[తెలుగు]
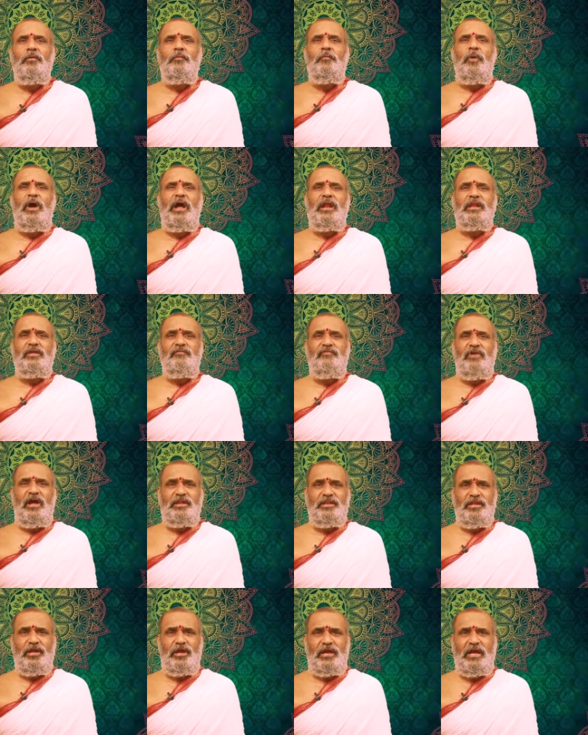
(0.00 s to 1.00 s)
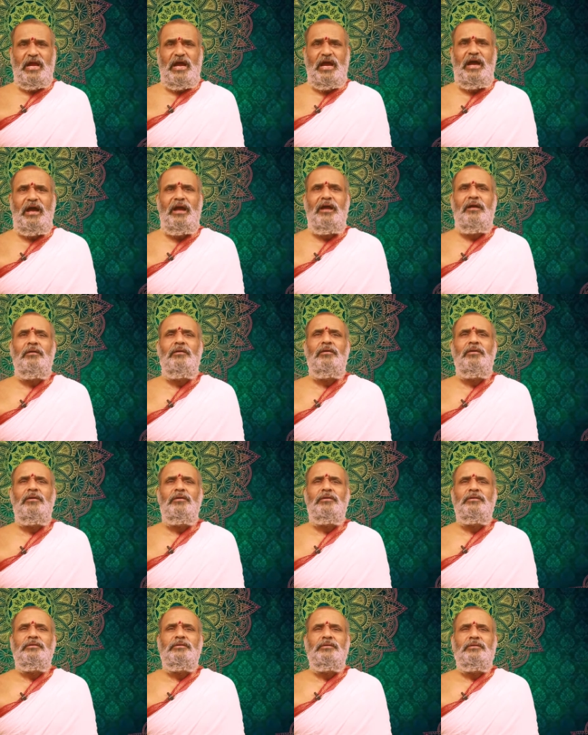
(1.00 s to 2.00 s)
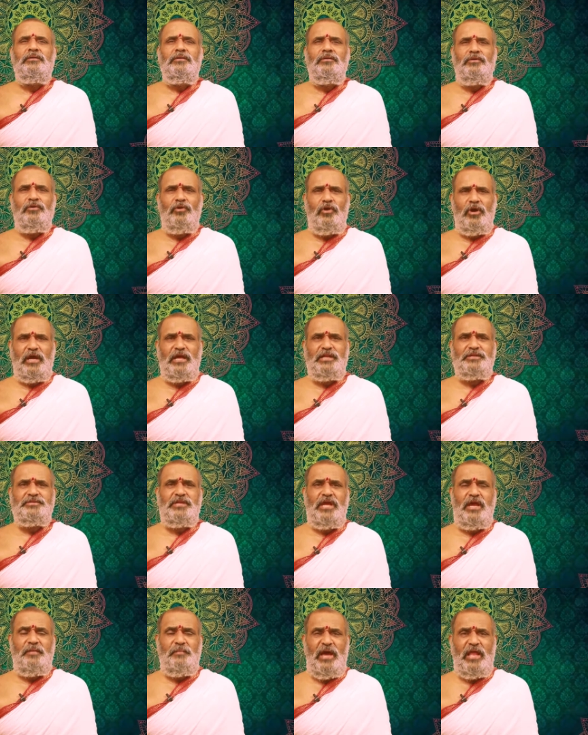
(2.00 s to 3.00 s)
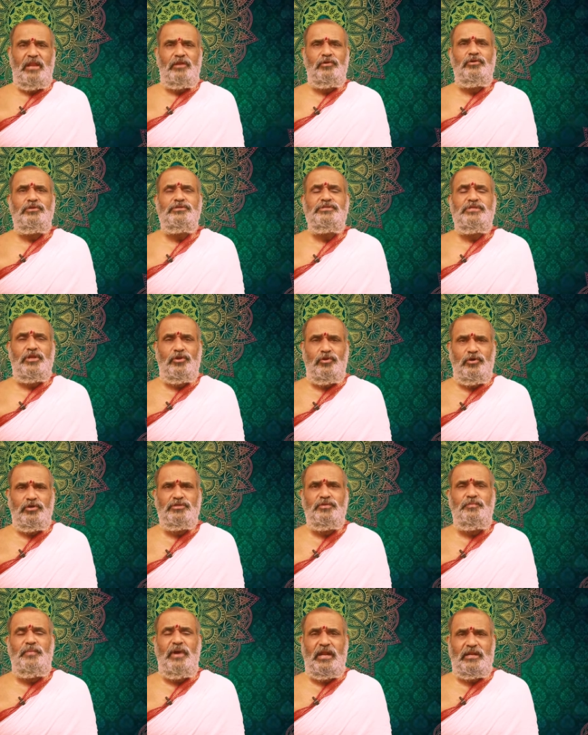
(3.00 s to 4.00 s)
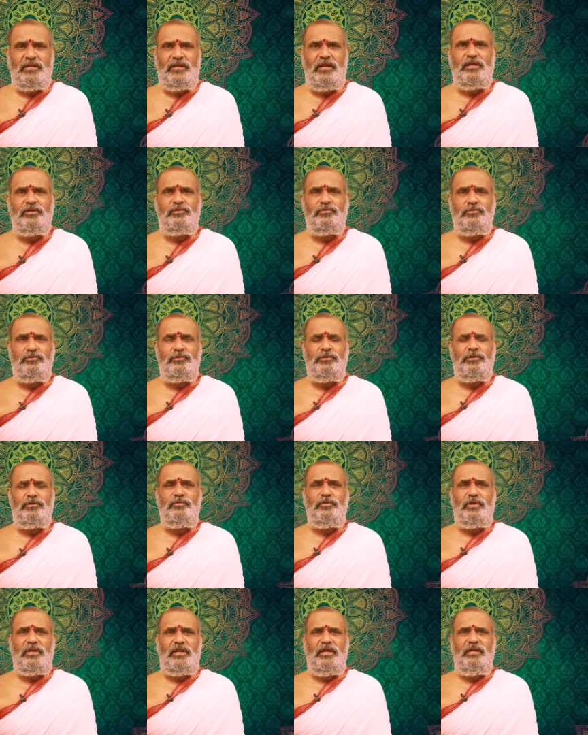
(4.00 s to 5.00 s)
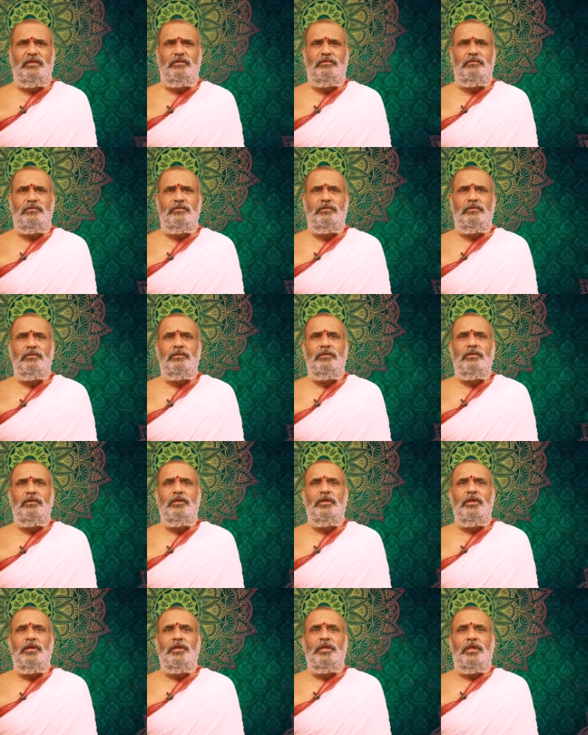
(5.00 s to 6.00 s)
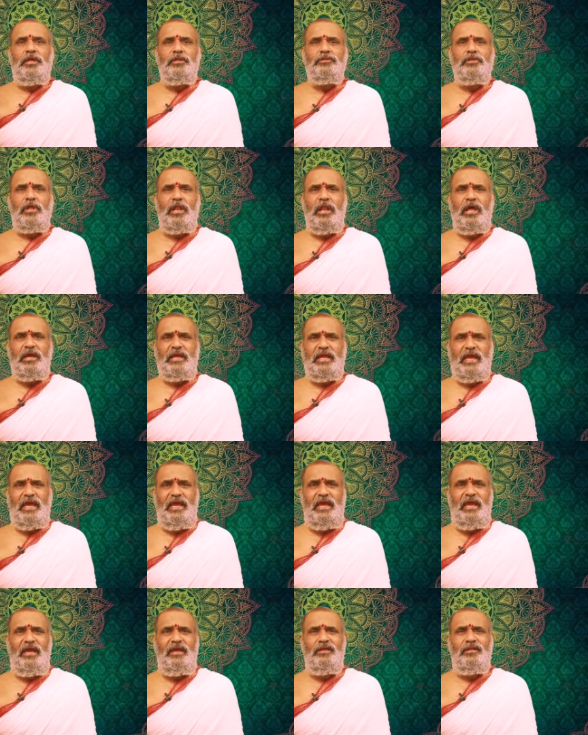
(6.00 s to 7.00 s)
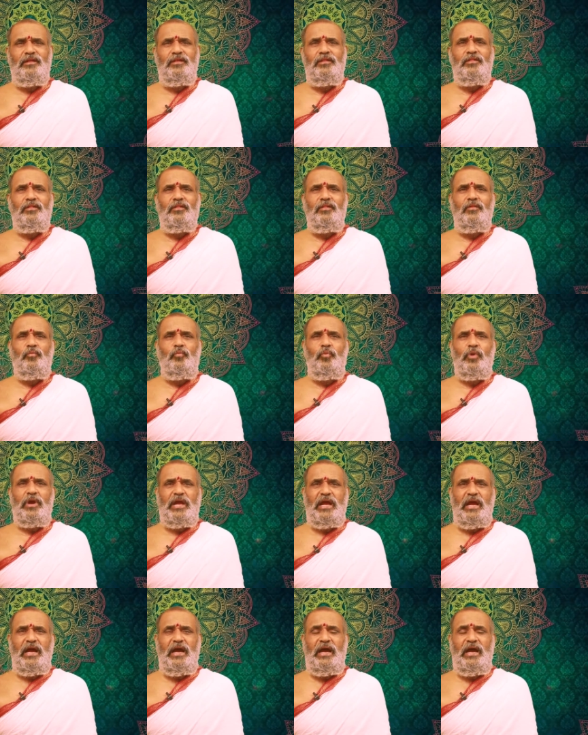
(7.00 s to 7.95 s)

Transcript: వాటి వాటి యొక్క యోగక్షేమాల గురించి రోజు మాట్లాడుకుంటూ ఉన్నాయి ఇంతలోకే ఒక